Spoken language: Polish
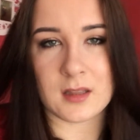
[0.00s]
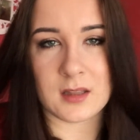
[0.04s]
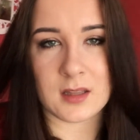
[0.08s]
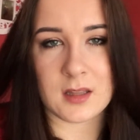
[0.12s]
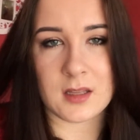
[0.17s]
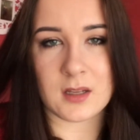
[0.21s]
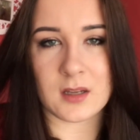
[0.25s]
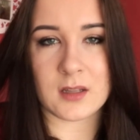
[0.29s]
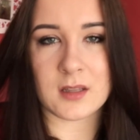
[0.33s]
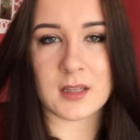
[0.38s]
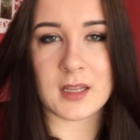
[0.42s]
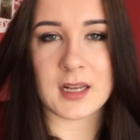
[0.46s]

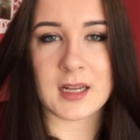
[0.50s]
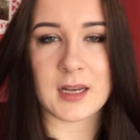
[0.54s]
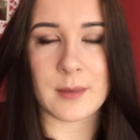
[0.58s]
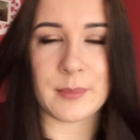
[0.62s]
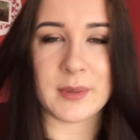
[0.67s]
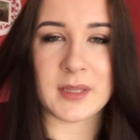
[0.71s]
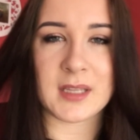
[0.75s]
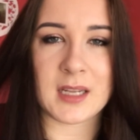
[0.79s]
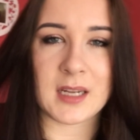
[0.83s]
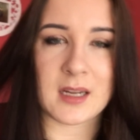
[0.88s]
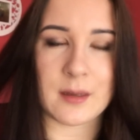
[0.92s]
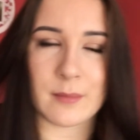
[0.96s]
No, na
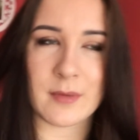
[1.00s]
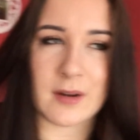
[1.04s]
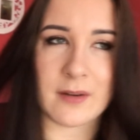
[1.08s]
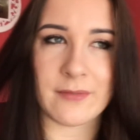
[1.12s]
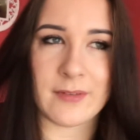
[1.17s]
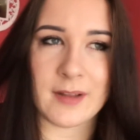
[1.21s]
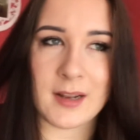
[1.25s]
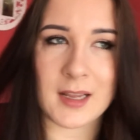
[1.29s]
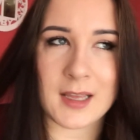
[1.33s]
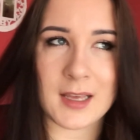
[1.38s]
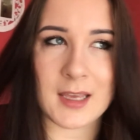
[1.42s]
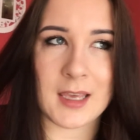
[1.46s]
Kapitana
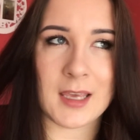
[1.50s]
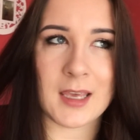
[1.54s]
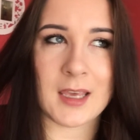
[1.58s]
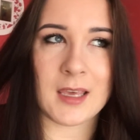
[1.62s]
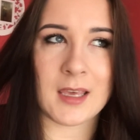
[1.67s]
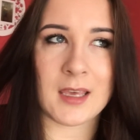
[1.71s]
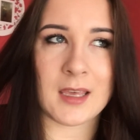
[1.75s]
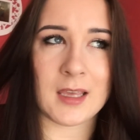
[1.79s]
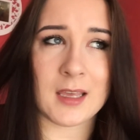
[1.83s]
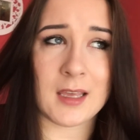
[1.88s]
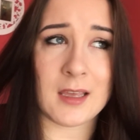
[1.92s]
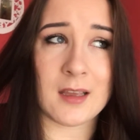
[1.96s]
Marvela
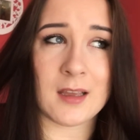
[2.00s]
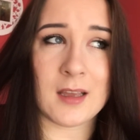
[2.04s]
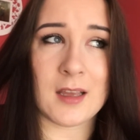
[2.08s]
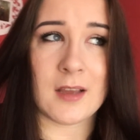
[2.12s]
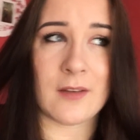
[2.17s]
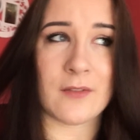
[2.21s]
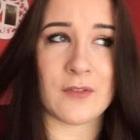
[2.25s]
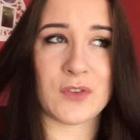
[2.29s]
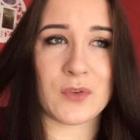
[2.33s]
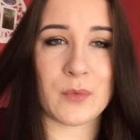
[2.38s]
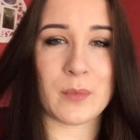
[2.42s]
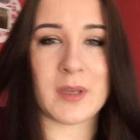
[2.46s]
i
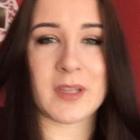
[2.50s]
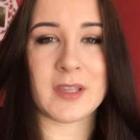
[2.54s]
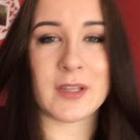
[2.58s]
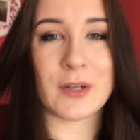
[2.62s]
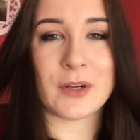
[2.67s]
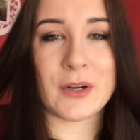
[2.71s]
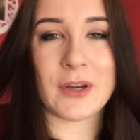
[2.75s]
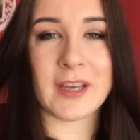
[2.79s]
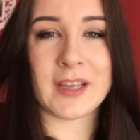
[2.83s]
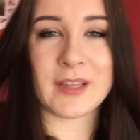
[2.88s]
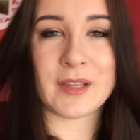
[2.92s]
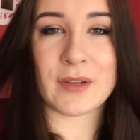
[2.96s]
w sumie
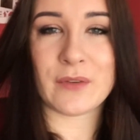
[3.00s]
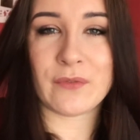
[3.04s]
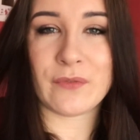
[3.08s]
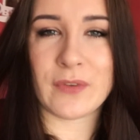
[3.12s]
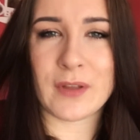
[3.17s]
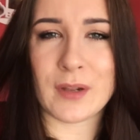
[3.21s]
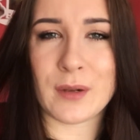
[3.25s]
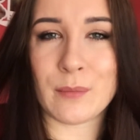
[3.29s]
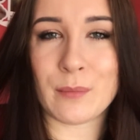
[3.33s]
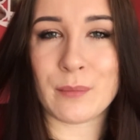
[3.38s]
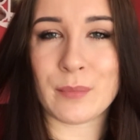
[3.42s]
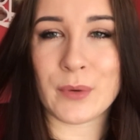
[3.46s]
tylko jeden
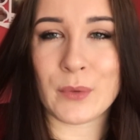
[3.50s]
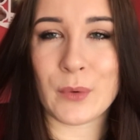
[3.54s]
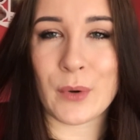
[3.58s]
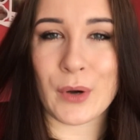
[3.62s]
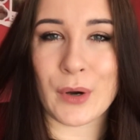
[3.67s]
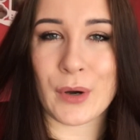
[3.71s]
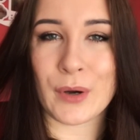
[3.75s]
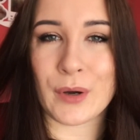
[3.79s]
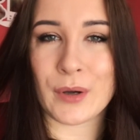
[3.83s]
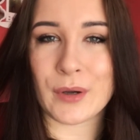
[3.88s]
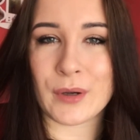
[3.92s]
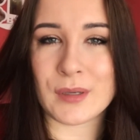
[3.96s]
film był
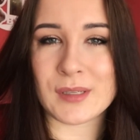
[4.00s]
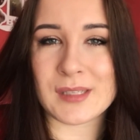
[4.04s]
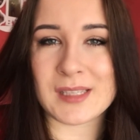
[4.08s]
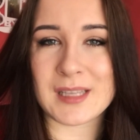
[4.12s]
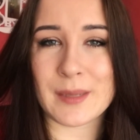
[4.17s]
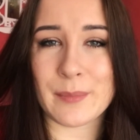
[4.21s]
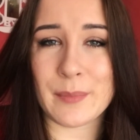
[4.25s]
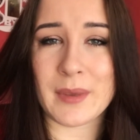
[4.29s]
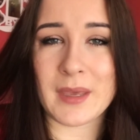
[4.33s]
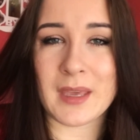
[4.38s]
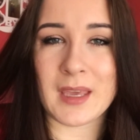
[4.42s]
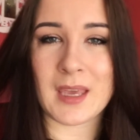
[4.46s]
o, z
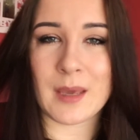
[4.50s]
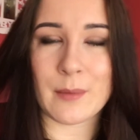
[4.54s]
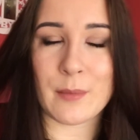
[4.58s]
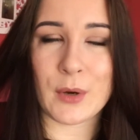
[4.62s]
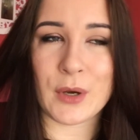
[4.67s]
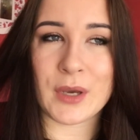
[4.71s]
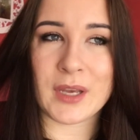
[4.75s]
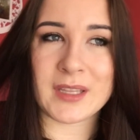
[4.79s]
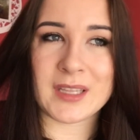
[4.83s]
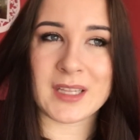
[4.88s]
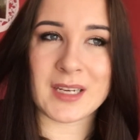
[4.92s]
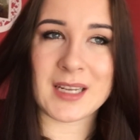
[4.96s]
dubbingiem o
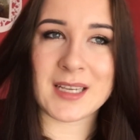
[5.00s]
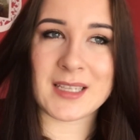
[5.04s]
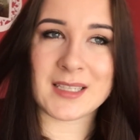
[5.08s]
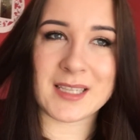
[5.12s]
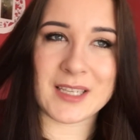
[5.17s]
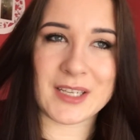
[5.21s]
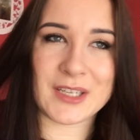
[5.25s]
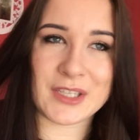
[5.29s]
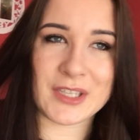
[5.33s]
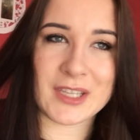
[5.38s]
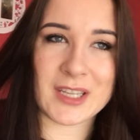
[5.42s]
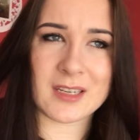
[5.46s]

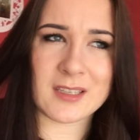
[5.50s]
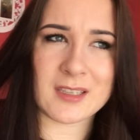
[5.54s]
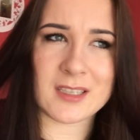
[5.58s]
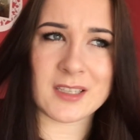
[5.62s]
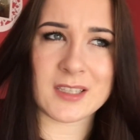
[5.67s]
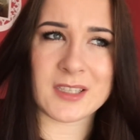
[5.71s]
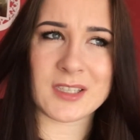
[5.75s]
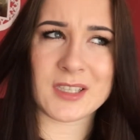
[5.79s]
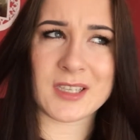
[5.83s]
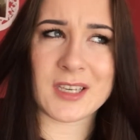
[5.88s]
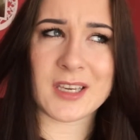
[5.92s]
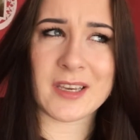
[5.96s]

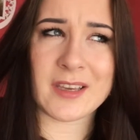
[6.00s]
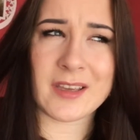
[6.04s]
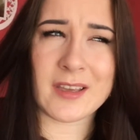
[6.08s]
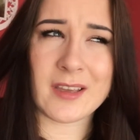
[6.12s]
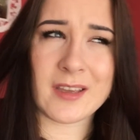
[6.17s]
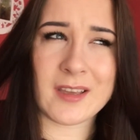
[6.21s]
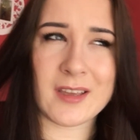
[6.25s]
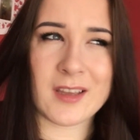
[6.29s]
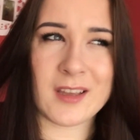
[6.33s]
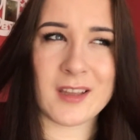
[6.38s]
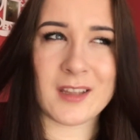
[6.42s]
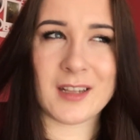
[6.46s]
11.40,
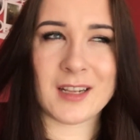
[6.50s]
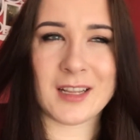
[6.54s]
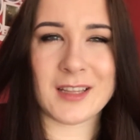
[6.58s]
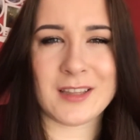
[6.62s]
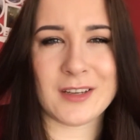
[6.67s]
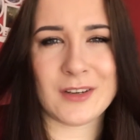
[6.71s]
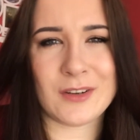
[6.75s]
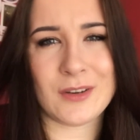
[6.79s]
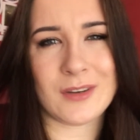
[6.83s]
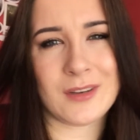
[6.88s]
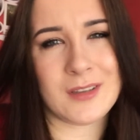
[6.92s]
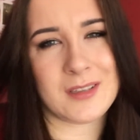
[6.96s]

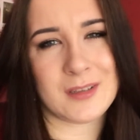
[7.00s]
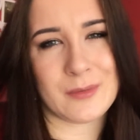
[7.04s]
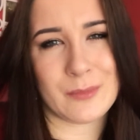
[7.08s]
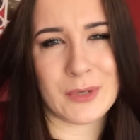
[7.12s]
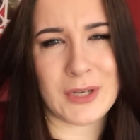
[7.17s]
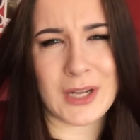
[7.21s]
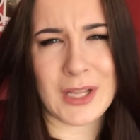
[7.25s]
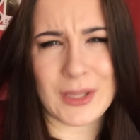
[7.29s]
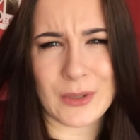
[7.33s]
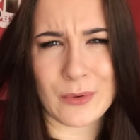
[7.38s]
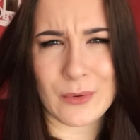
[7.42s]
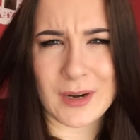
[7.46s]
Dlatego idziemy
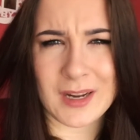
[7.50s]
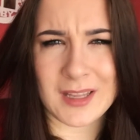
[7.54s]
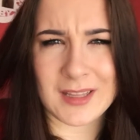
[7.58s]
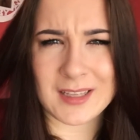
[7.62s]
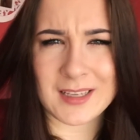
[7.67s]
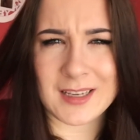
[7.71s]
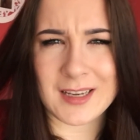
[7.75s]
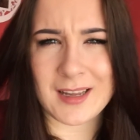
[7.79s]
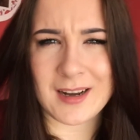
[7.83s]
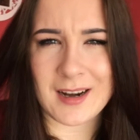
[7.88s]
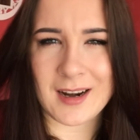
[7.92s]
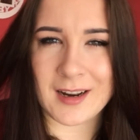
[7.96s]
na tą
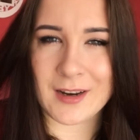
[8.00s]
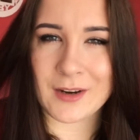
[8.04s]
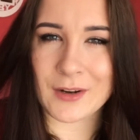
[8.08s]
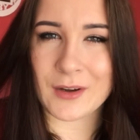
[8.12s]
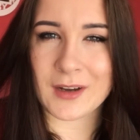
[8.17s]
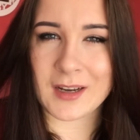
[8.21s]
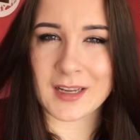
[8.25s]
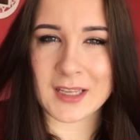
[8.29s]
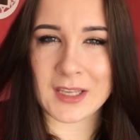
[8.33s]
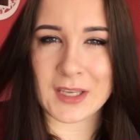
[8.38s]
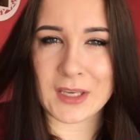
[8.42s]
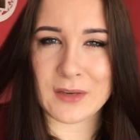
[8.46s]
randkę rano,
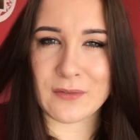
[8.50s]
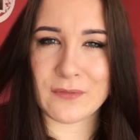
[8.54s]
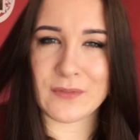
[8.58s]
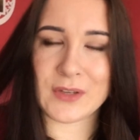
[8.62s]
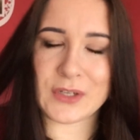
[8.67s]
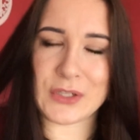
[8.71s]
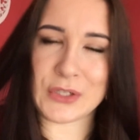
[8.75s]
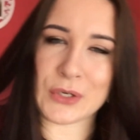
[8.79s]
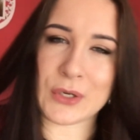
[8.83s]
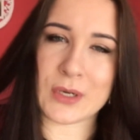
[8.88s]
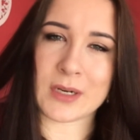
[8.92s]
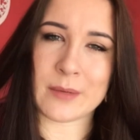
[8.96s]
a nie
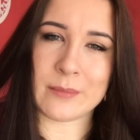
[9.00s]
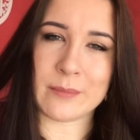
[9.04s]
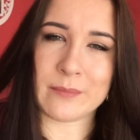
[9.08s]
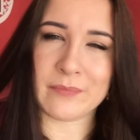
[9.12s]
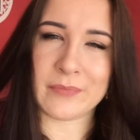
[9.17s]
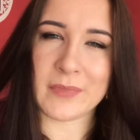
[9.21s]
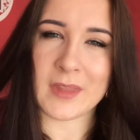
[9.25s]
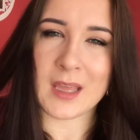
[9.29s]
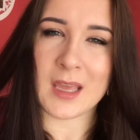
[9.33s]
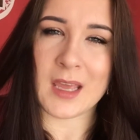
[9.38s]
wieczorem,